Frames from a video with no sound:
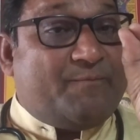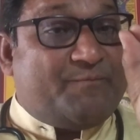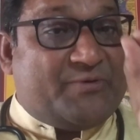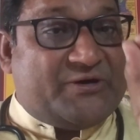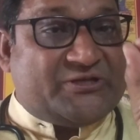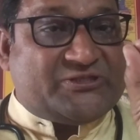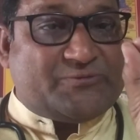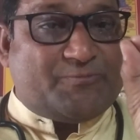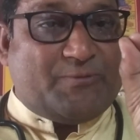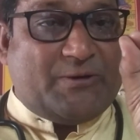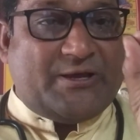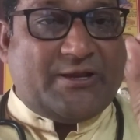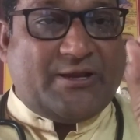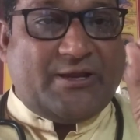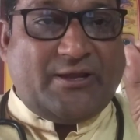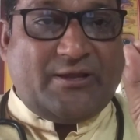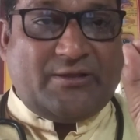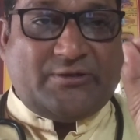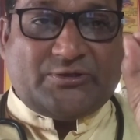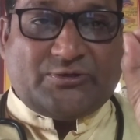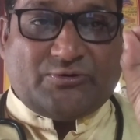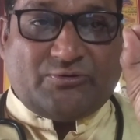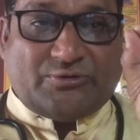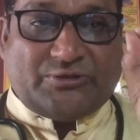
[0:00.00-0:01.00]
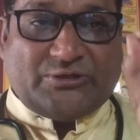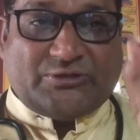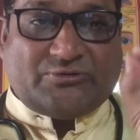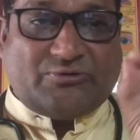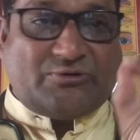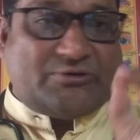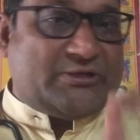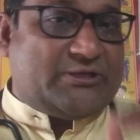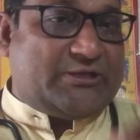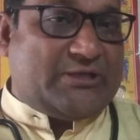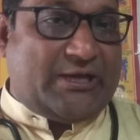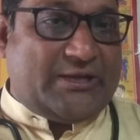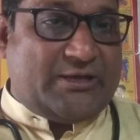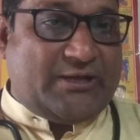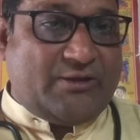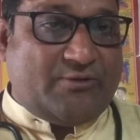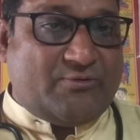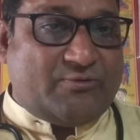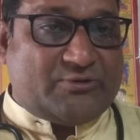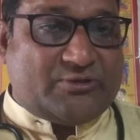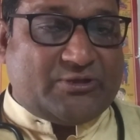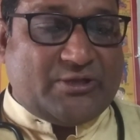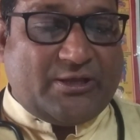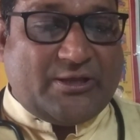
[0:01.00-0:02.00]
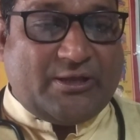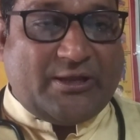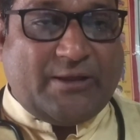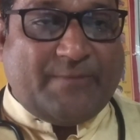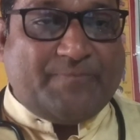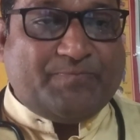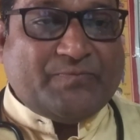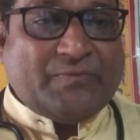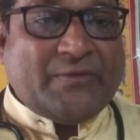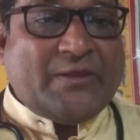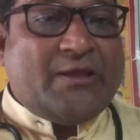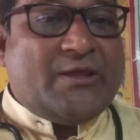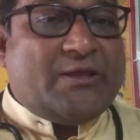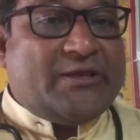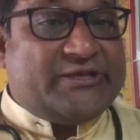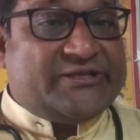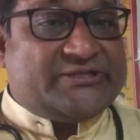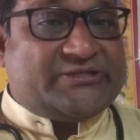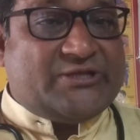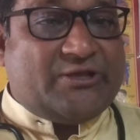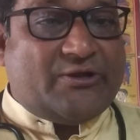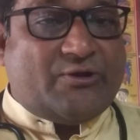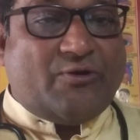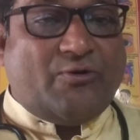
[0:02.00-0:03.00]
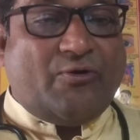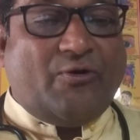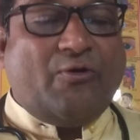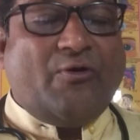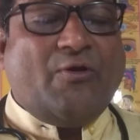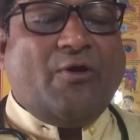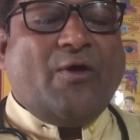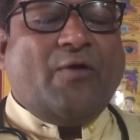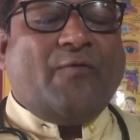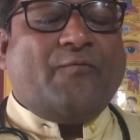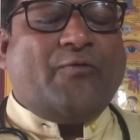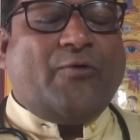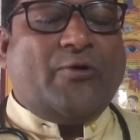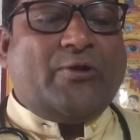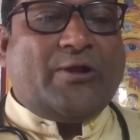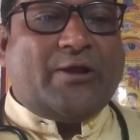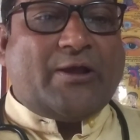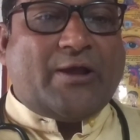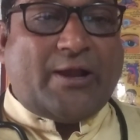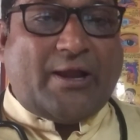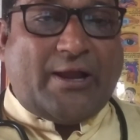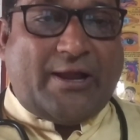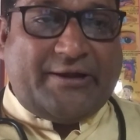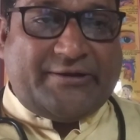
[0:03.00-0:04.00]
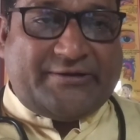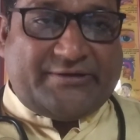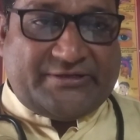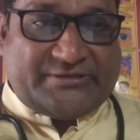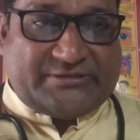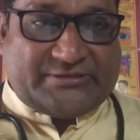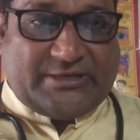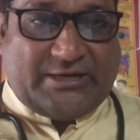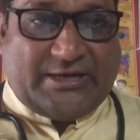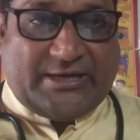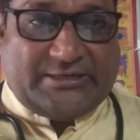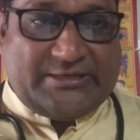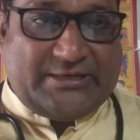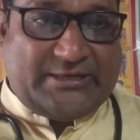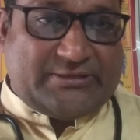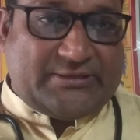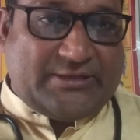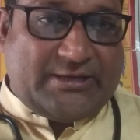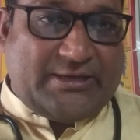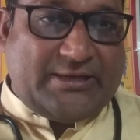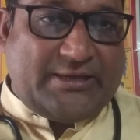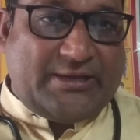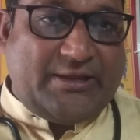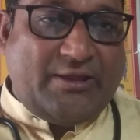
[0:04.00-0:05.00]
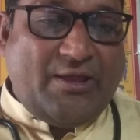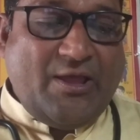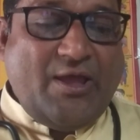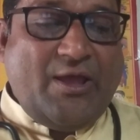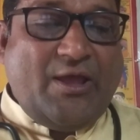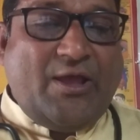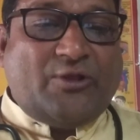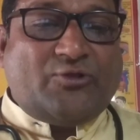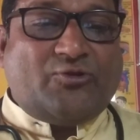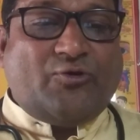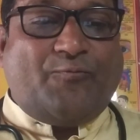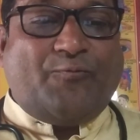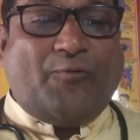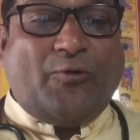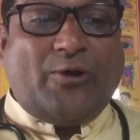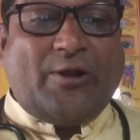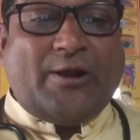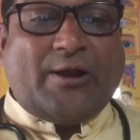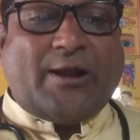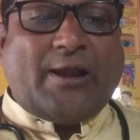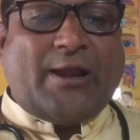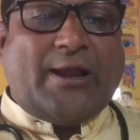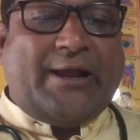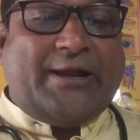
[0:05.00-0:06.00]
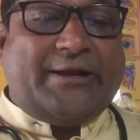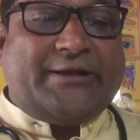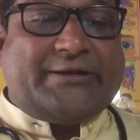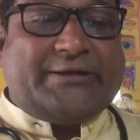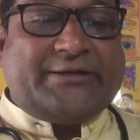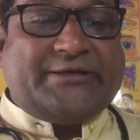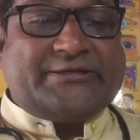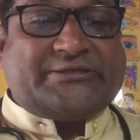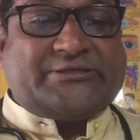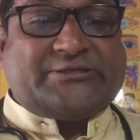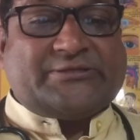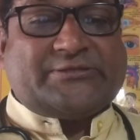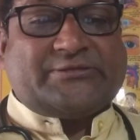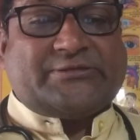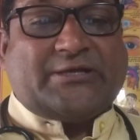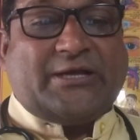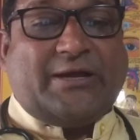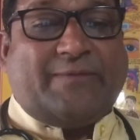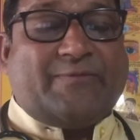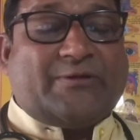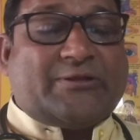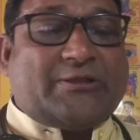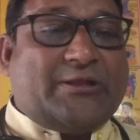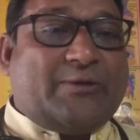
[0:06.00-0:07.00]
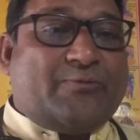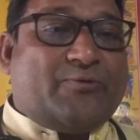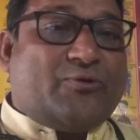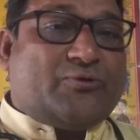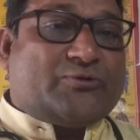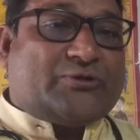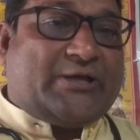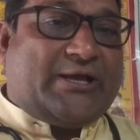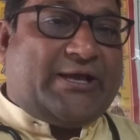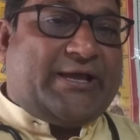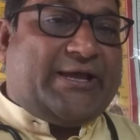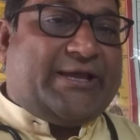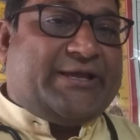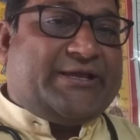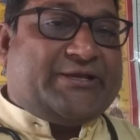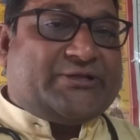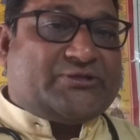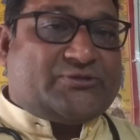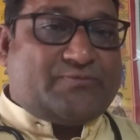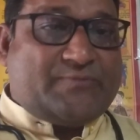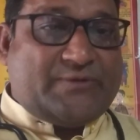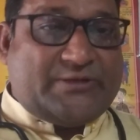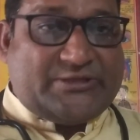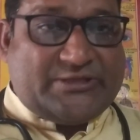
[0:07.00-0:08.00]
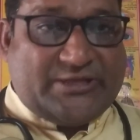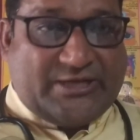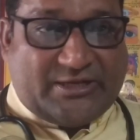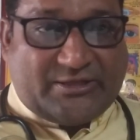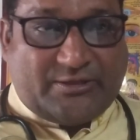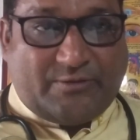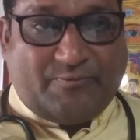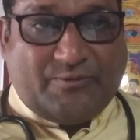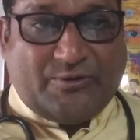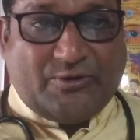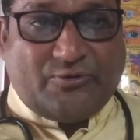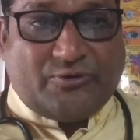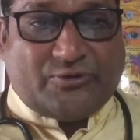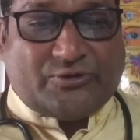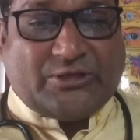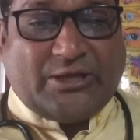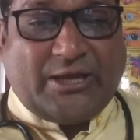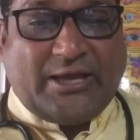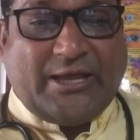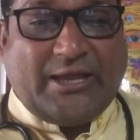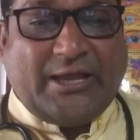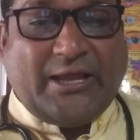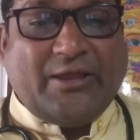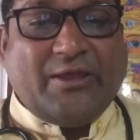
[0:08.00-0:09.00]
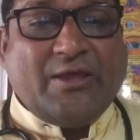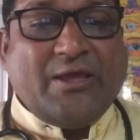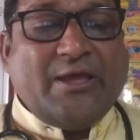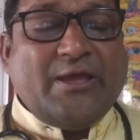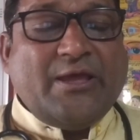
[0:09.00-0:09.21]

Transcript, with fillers: पस भरे छोटे छोटे दाने होते हैं इसी को फोलिकलाइटिस कहा जाता है तो फोलिक्लाइटिस का मतलब होता है इसमें दर्द भी होता है